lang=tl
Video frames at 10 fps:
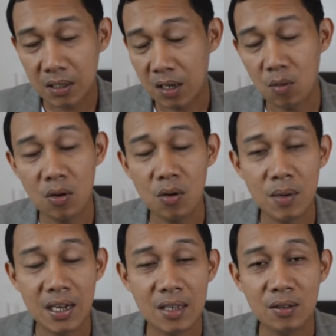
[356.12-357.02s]
ewan ko
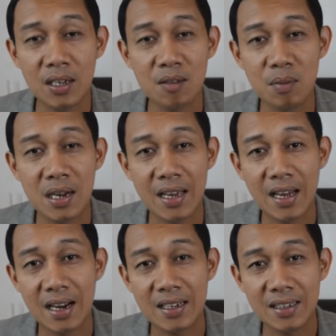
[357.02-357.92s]
magkano lang yung
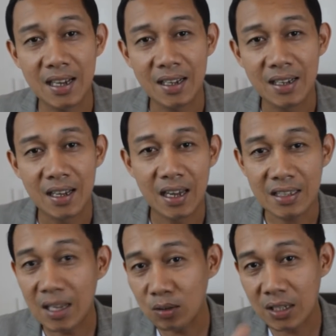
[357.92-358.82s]
binayaran niya, eh
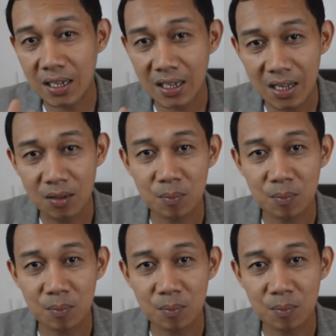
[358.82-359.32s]
talo talaga.